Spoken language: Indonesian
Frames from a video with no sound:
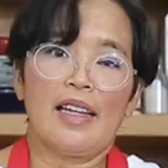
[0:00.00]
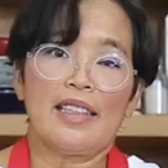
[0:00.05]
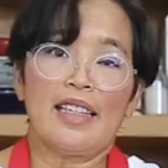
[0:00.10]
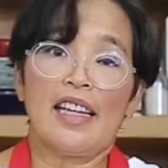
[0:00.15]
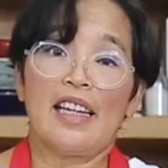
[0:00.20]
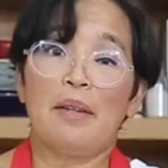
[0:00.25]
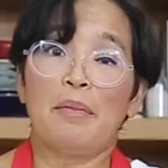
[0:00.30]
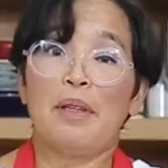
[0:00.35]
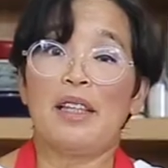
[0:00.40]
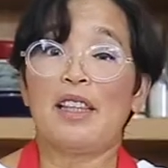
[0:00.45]
Saya
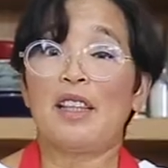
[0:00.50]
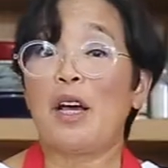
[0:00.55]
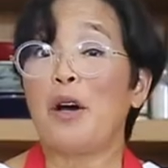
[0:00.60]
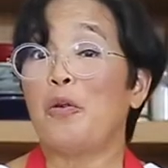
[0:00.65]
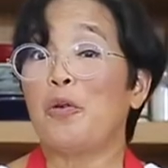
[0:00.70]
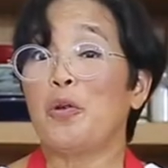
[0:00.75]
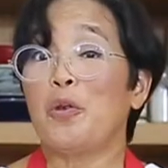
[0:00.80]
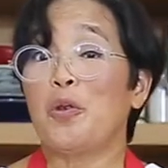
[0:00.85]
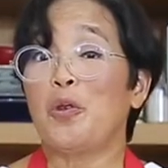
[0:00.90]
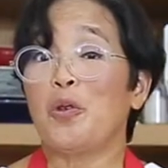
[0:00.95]
diminta
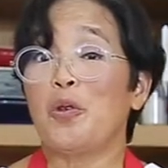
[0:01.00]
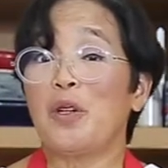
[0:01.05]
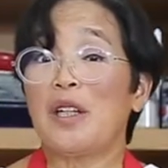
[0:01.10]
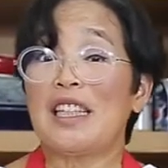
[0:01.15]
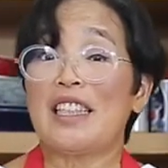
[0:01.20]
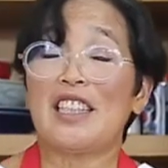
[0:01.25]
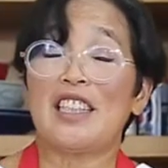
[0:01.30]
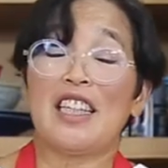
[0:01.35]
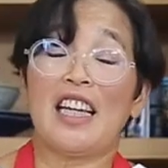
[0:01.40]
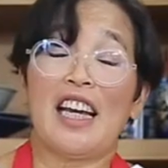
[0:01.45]
untuk
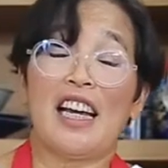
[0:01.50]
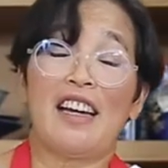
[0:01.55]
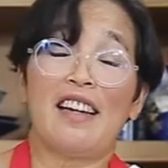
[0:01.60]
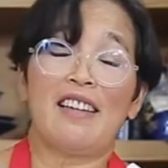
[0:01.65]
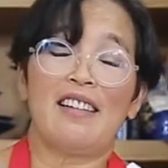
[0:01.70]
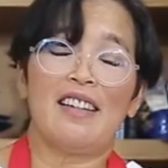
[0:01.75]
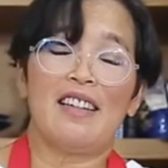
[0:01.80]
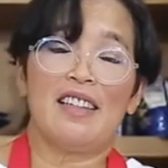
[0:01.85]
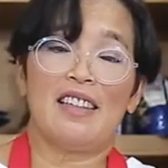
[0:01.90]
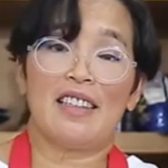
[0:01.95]

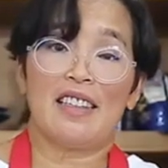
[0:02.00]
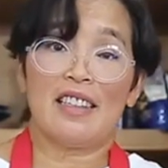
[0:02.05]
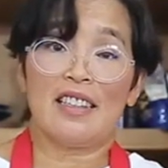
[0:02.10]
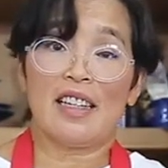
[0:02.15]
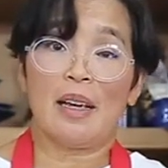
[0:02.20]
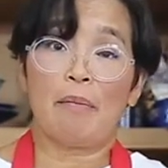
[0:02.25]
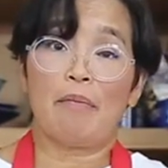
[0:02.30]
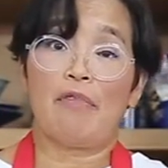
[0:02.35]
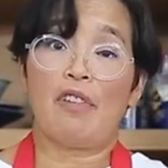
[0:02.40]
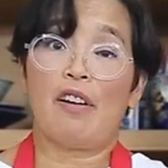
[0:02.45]
share
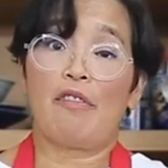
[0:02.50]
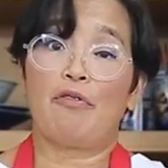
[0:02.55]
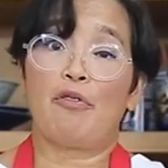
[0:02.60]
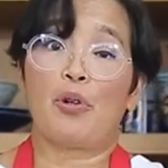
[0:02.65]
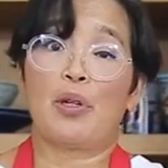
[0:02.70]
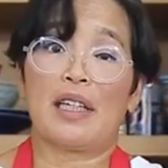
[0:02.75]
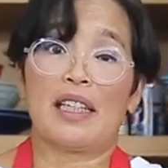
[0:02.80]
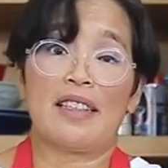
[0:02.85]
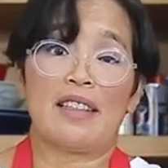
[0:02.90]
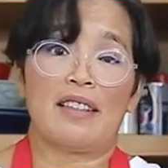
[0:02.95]
resep
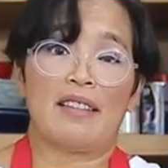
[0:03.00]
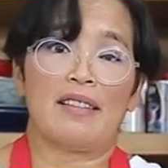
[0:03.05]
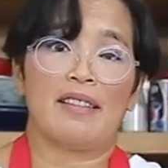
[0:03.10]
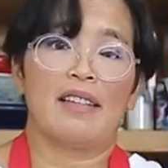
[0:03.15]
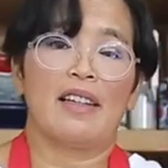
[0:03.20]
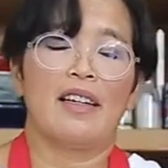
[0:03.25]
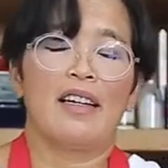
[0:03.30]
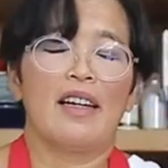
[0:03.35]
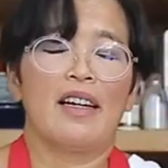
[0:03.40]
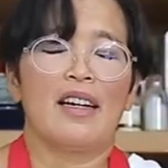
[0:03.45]
favorit.
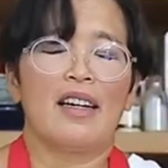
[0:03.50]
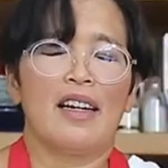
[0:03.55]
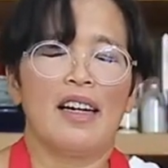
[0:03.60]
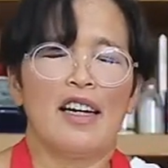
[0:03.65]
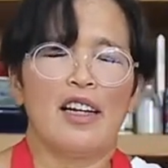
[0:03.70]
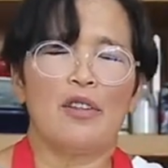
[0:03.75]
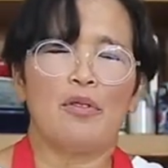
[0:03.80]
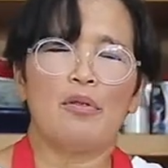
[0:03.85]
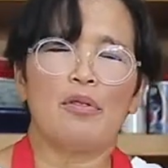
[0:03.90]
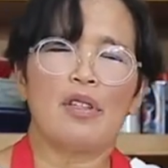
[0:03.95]

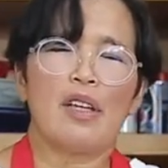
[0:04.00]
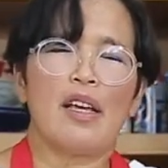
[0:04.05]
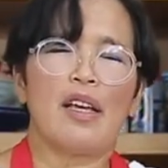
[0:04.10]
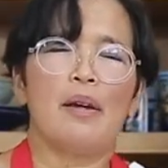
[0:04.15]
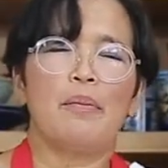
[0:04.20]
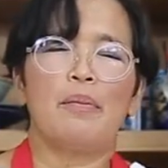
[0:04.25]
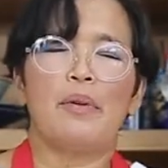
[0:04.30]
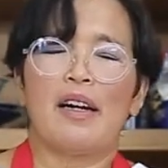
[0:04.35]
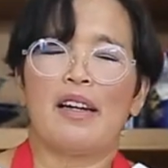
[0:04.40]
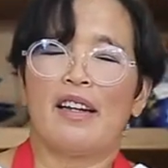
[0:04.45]
Nah itu saya
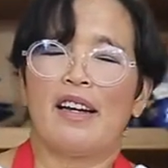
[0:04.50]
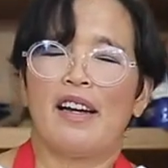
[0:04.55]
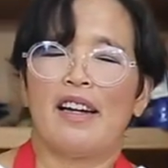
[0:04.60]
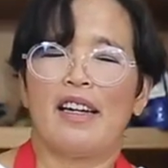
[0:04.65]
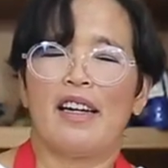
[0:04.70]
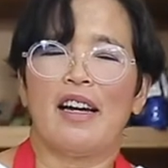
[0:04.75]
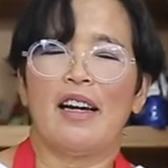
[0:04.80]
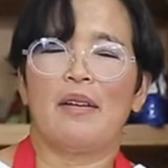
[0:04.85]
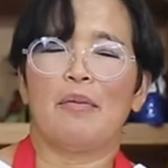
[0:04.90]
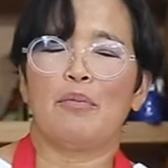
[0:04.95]

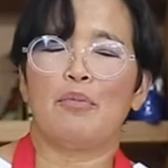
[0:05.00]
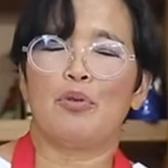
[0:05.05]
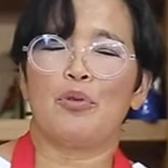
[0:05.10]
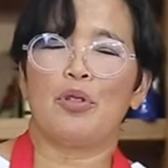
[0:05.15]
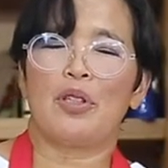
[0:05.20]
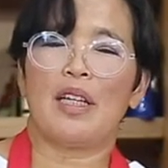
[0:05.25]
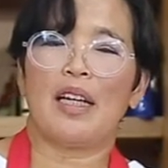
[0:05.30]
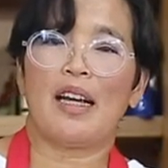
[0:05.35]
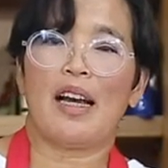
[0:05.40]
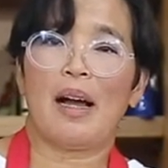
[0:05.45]
agak-agak
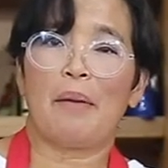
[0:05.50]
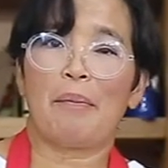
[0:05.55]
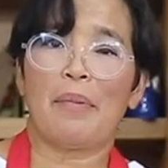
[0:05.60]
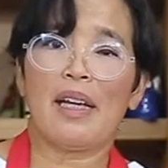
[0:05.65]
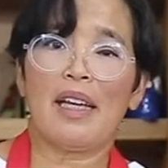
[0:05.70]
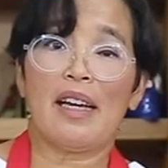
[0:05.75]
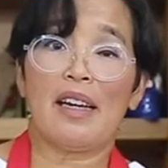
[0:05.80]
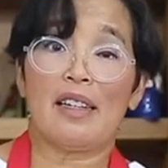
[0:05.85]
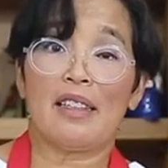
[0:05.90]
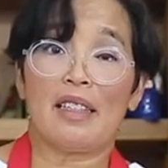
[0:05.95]
pusing. Apa
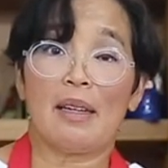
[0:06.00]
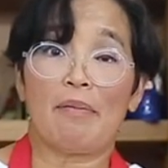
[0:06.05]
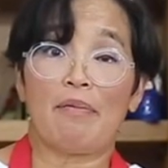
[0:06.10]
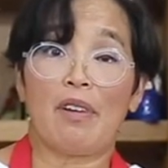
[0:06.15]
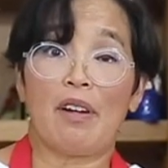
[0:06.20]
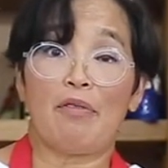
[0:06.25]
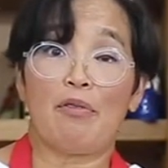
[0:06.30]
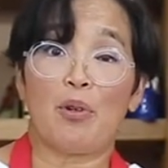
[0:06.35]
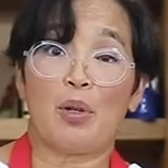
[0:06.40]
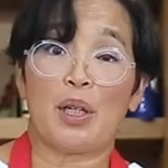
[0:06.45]
ya resep
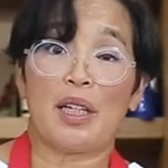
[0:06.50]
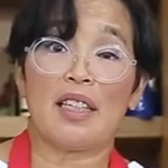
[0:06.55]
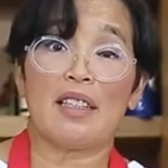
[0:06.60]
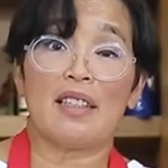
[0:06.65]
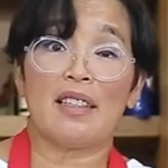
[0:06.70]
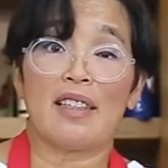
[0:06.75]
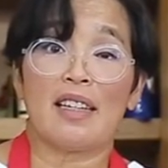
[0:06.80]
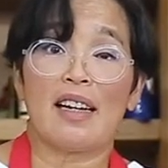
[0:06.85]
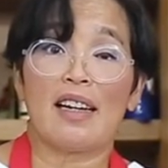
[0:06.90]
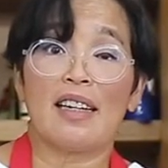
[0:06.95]
favorit?
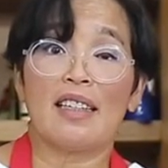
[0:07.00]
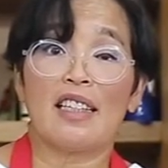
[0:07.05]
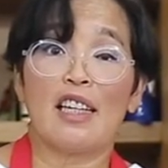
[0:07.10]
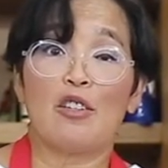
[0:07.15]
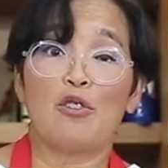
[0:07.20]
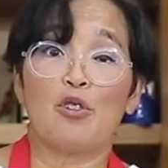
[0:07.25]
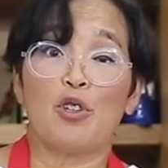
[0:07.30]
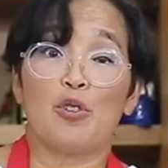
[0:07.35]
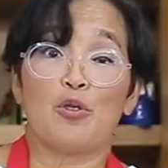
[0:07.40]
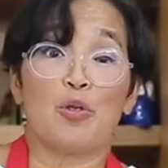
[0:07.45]
Secara saya
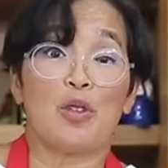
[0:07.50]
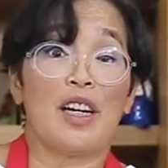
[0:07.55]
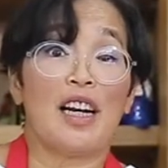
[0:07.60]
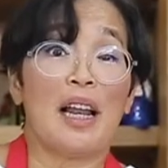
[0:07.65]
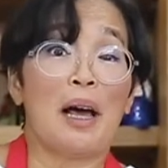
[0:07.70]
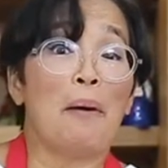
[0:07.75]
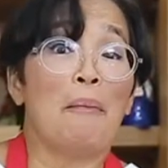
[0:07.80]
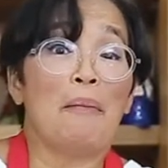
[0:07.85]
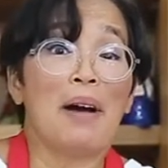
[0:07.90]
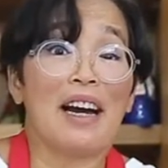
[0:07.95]
juga sudah
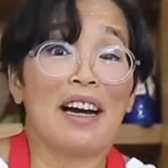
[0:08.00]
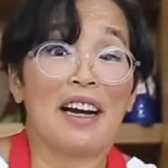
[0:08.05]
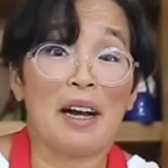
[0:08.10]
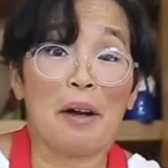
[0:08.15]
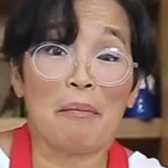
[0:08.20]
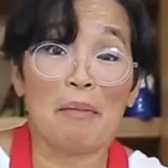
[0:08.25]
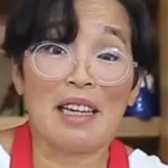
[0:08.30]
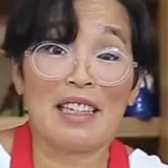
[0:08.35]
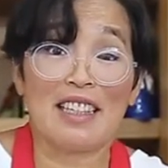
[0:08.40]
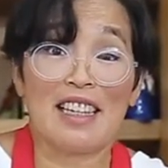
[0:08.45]
lama nggak
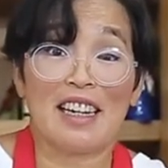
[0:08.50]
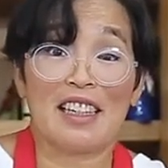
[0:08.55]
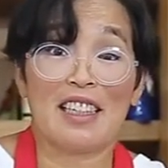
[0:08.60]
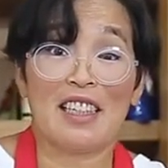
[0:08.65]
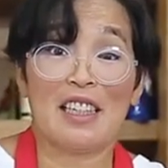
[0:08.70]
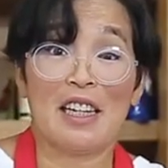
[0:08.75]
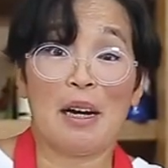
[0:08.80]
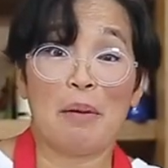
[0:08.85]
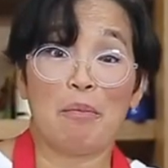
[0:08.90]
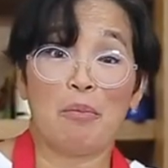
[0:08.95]
masak di
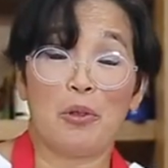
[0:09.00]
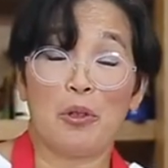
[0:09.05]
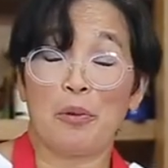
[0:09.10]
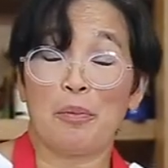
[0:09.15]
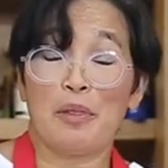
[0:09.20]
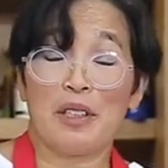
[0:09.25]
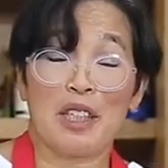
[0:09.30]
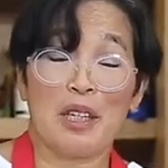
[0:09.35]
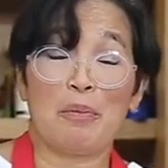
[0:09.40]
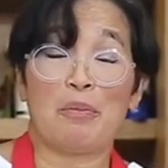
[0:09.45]
dapur
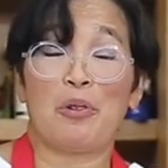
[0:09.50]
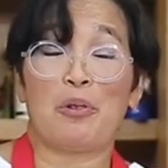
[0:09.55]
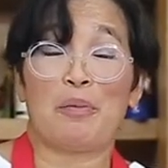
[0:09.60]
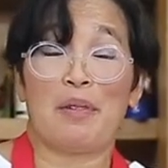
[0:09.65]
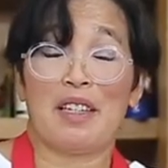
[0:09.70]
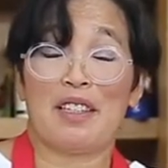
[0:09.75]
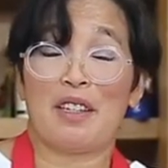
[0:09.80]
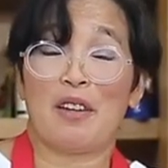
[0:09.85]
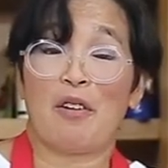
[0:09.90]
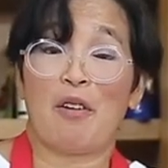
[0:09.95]
meskipun
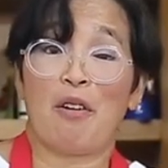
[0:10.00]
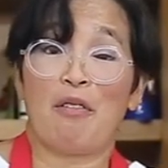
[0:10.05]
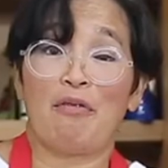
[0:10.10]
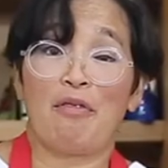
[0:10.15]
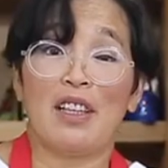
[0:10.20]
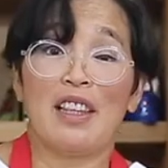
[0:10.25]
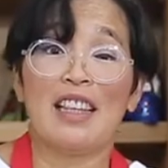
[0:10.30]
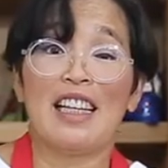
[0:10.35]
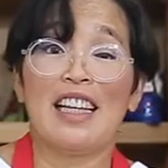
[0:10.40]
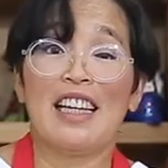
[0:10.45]
masa
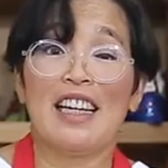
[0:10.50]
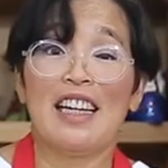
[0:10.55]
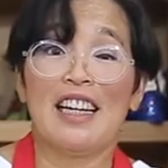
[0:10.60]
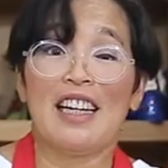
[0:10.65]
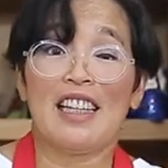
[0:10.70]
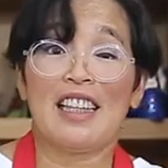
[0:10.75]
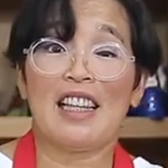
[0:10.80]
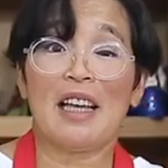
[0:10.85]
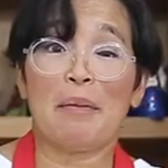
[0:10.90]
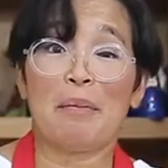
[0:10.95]
covid
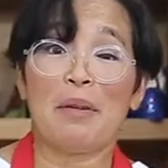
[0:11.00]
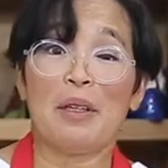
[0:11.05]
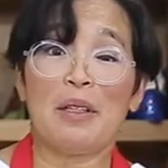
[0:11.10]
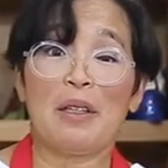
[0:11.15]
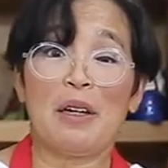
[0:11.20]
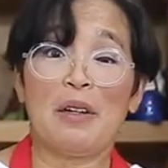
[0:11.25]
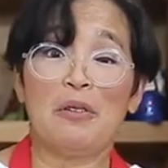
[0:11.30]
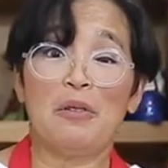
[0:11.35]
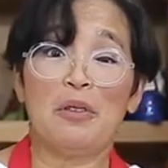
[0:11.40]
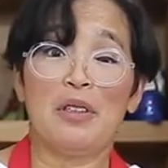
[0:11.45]
tapi
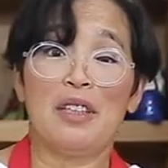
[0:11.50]
lalu